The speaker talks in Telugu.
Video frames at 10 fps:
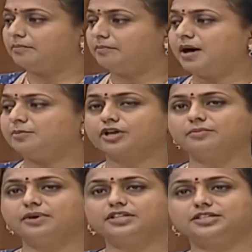మా
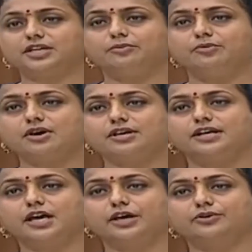ముఖ్యమంత్రి జగన్మోహన్
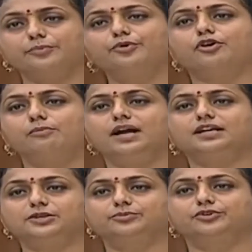రెడ్డి గారు ఎప్పుడు ఒక మాట
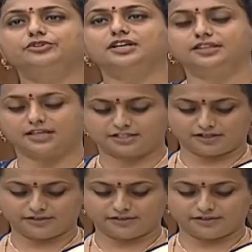చెప్తుంటారు అధ్యక్ష